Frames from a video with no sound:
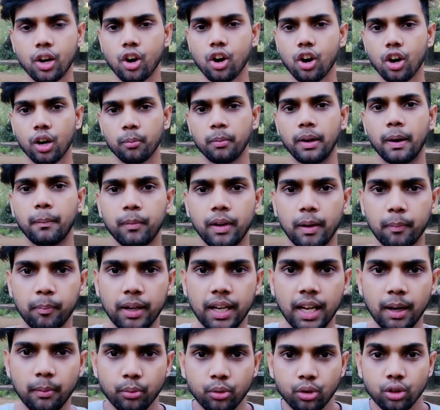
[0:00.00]
और मैं अपना
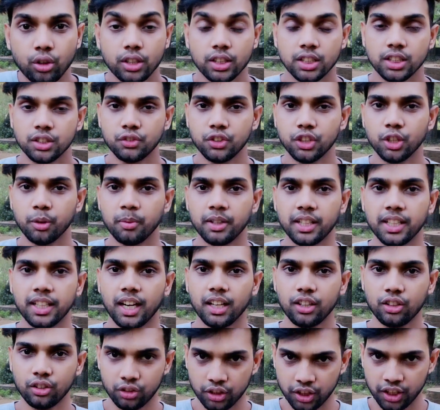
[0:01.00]
पहला प्रोडक्ट इस वीडियो में
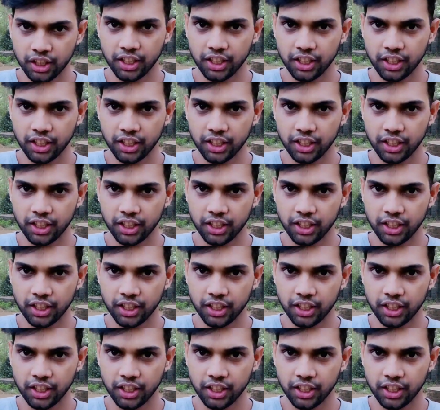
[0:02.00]
दिखा हूँ